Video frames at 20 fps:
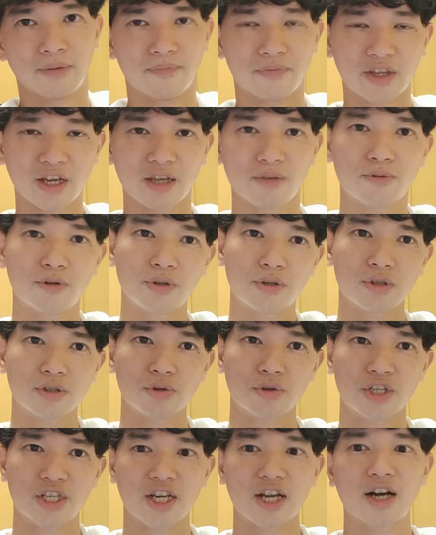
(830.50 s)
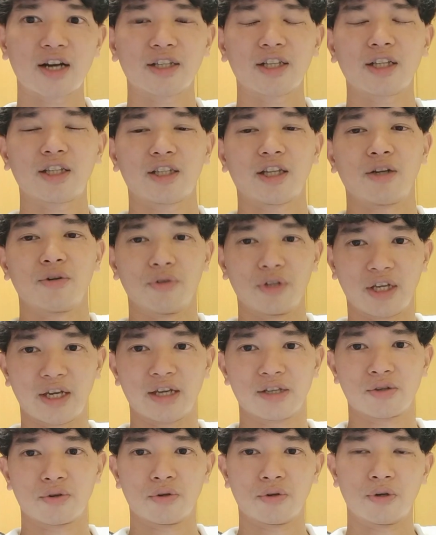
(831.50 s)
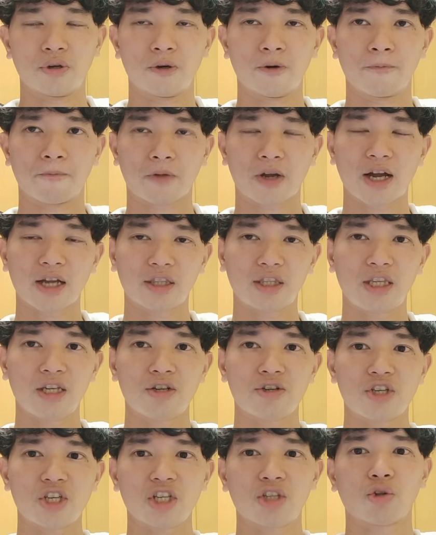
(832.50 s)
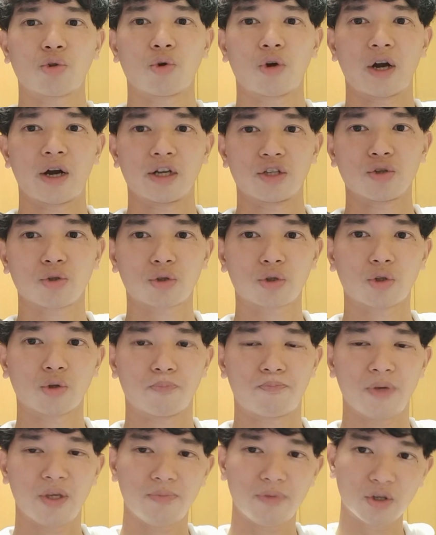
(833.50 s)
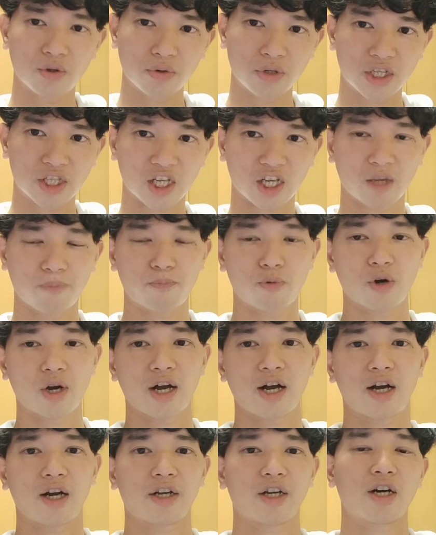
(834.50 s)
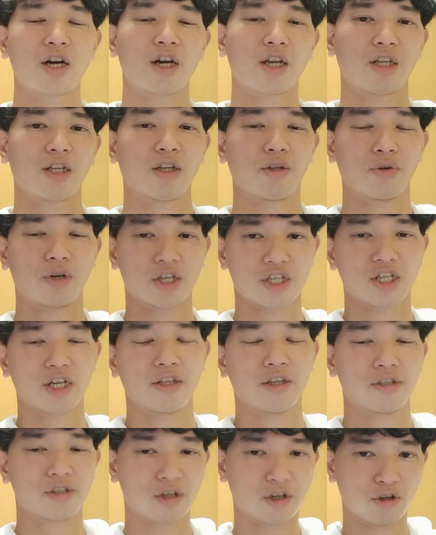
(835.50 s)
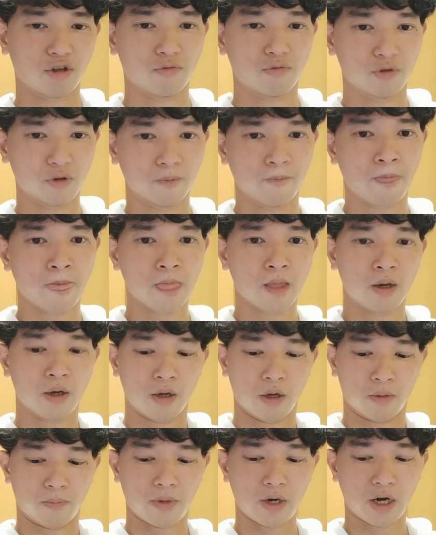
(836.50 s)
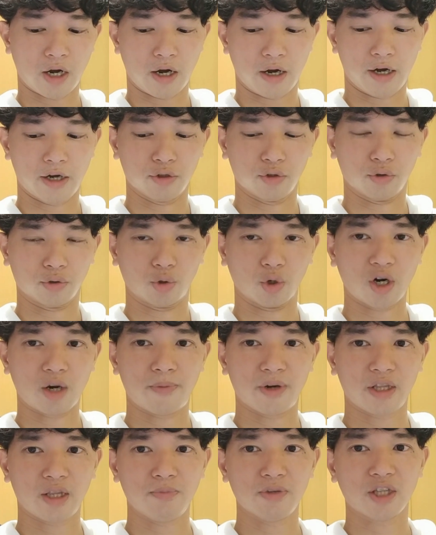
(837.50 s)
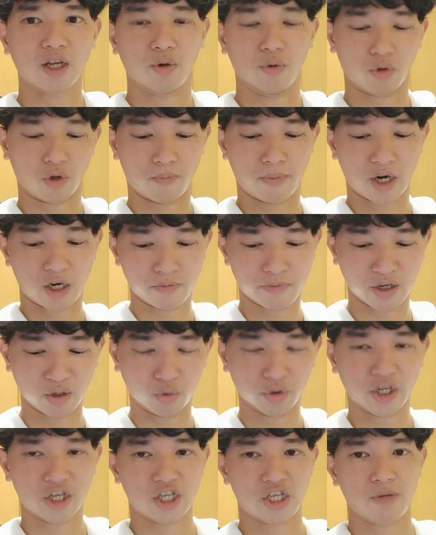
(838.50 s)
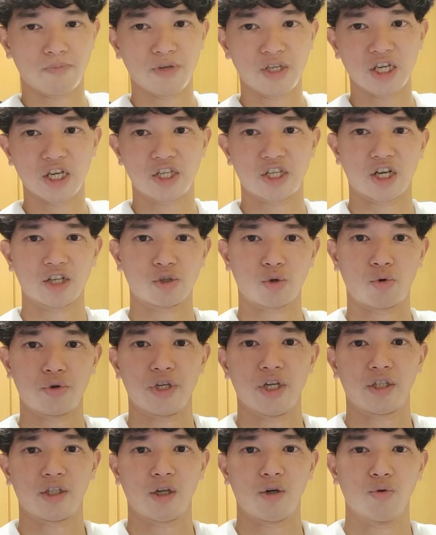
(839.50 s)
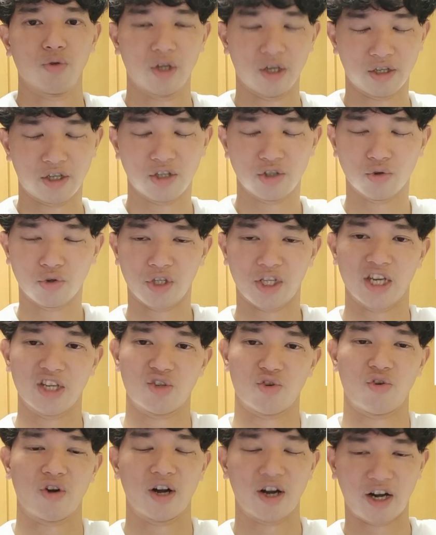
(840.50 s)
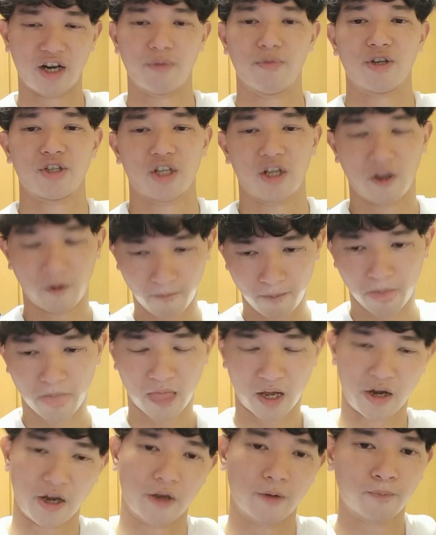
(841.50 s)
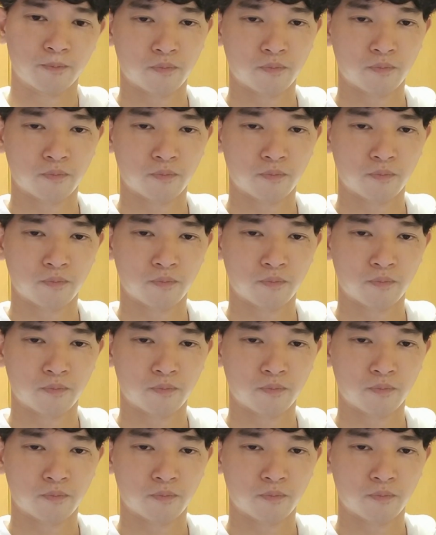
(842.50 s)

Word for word: だいぶその時間が経ってたのでそのカッティングシートとかちょっと微妙に先っぽが剥がれかけたりとかしたんですけれどもまああのドラマで見たのと丸々同じ BH がそこにあったので非常にテンションが上がりましたねはい、